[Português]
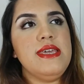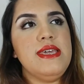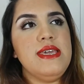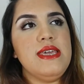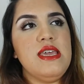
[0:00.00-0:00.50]

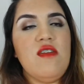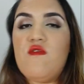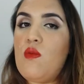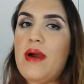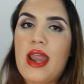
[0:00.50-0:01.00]
e
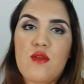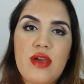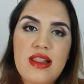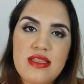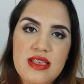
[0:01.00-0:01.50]
vão parar
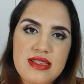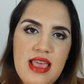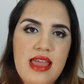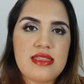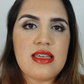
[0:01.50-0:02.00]
numa ilha
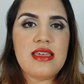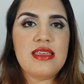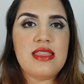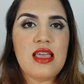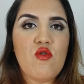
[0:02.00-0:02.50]
deserta
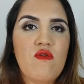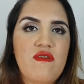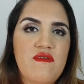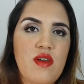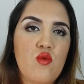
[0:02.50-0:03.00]
e tem que
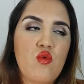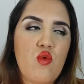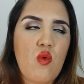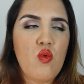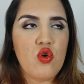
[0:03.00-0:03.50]
conviver um
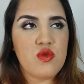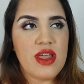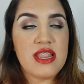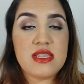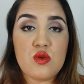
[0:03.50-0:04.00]
com o
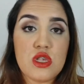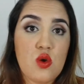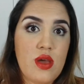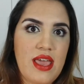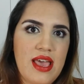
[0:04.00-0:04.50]
outro. Aí eles não
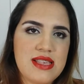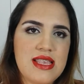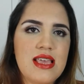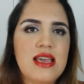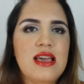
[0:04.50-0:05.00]
se
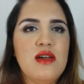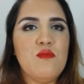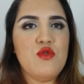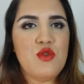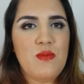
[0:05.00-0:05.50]
conhecem
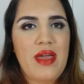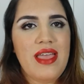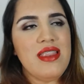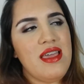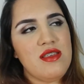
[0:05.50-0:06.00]
muito
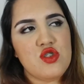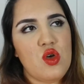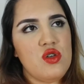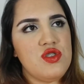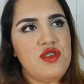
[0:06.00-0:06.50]
bem, né?
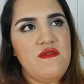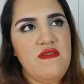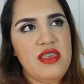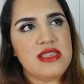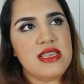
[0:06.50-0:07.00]
Só de
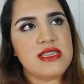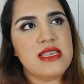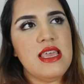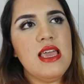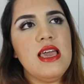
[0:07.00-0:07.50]
vista,
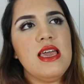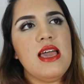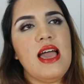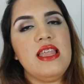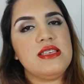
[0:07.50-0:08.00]
assim.
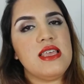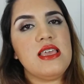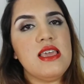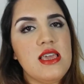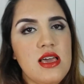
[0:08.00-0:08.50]
Aí eles
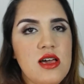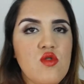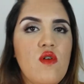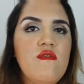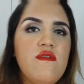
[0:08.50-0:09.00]
têm que
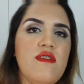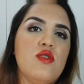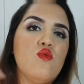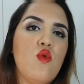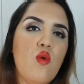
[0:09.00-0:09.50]
uh,
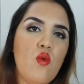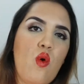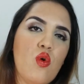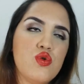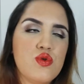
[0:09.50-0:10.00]
conviver um com o
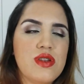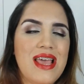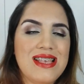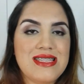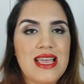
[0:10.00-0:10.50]
outro
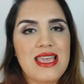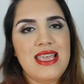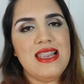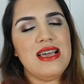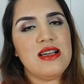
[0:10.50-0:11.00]
nesta
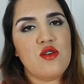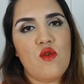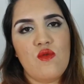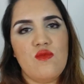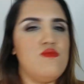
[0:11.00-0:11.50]
ilha
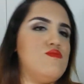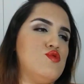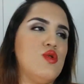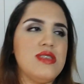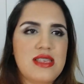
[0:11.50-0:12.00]
com
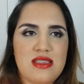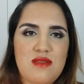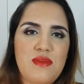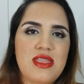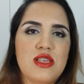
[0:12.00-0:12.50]
todas as
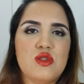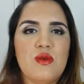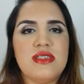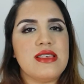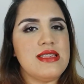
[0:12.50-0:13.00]

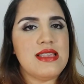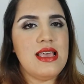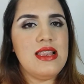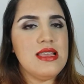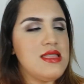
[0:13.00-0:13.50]
limitações que
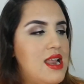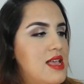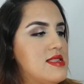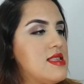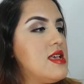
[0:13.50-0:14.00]
essa ilha
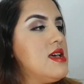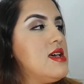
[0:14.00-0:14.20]
traz.